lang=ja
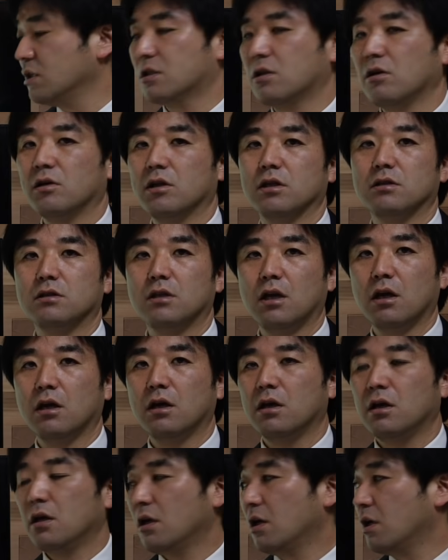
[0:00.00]
してはです
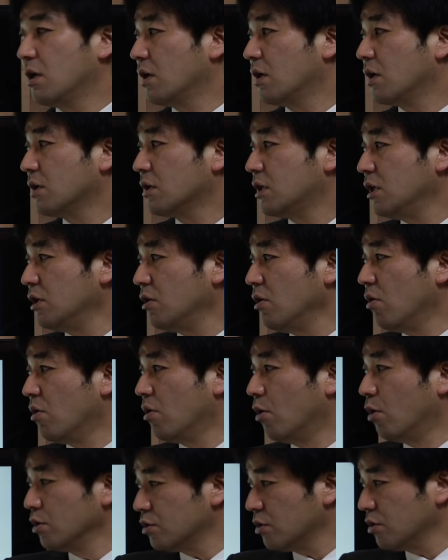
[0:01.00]
ね、えー、企
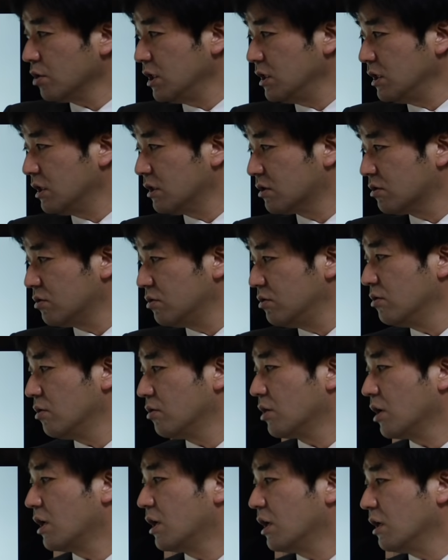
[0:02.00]
業を補助金で救う
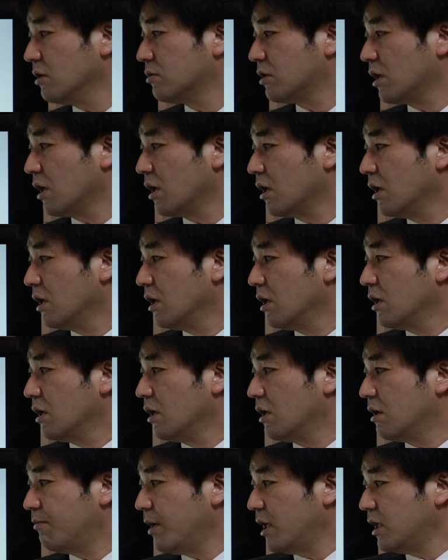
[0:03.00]
のではなくて、
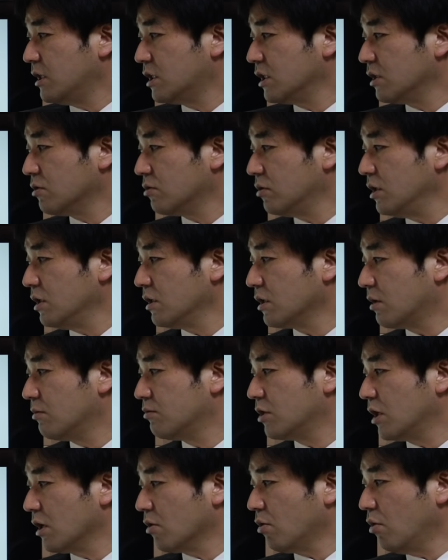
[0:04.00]
えー、
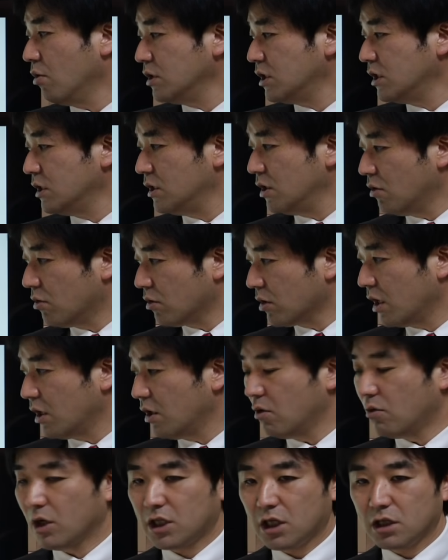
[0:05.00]
ベーシックインカムで個人にお
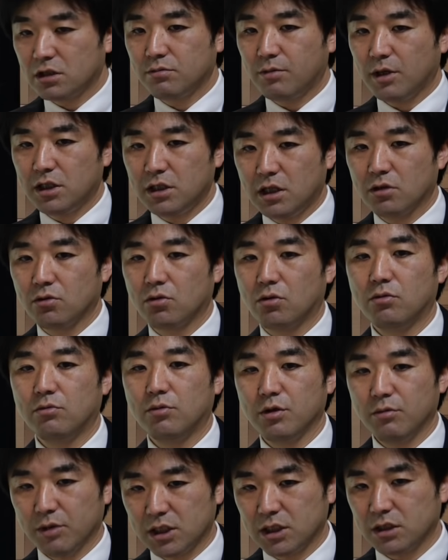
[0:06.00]
金を渡すべきだと
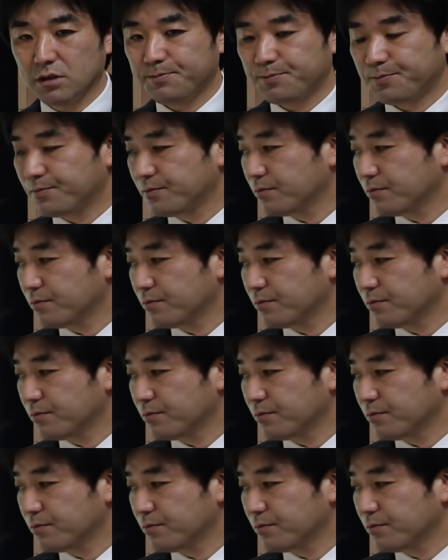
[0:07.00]
思います。